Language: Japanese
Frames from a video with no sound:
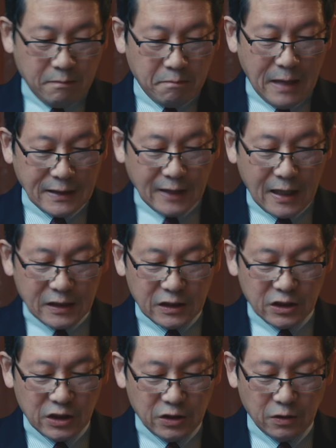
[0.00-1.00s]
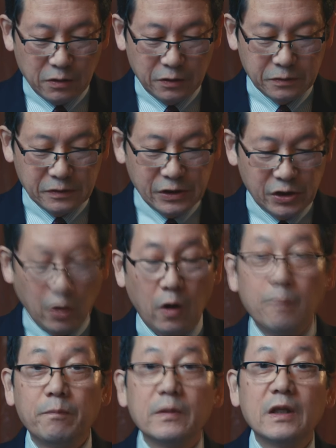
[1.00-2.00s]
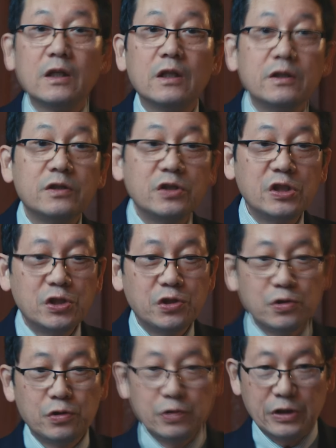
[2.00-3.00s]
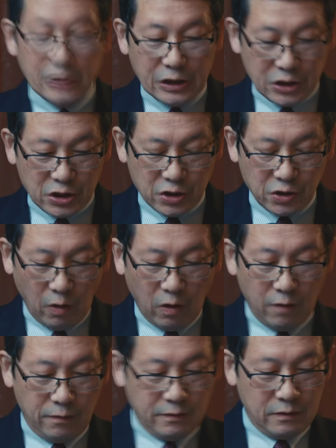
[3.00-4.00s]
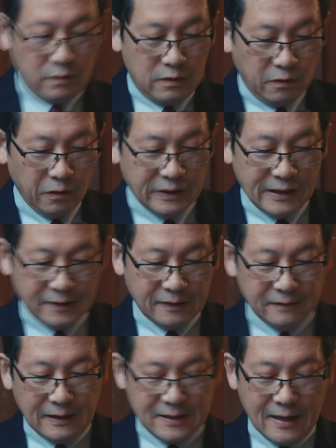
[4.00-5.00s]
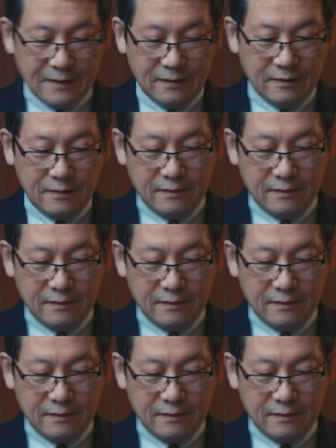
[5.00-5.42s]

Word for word: マタイによる福音書21章お開きください。